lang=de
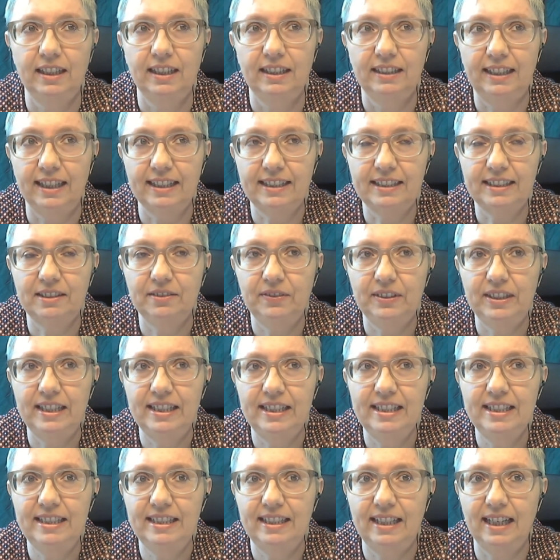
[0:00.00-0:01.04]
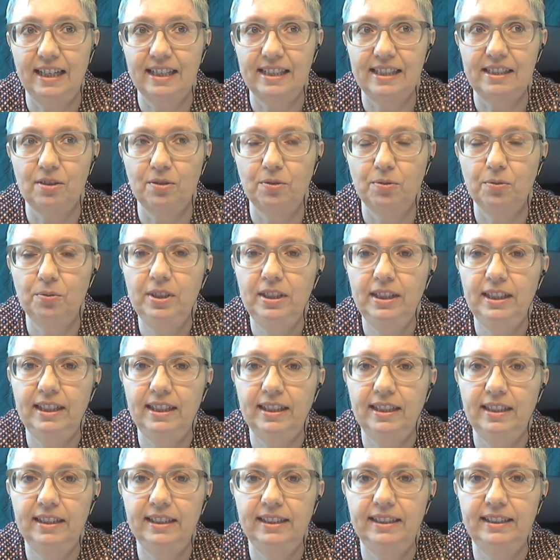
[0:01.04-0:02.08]
das gewesen, dass
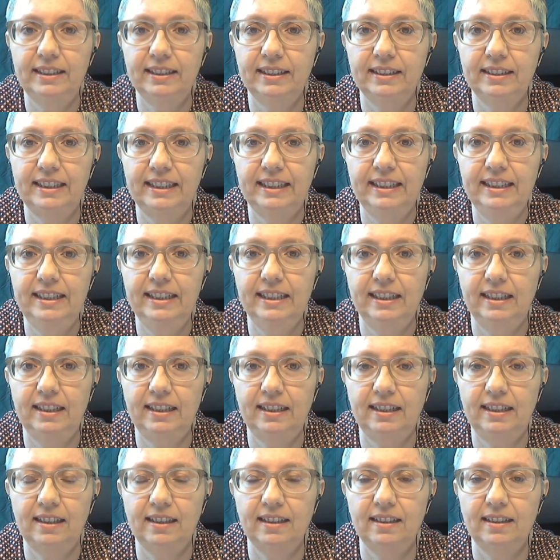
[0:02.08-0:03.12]
uneheliche Kinder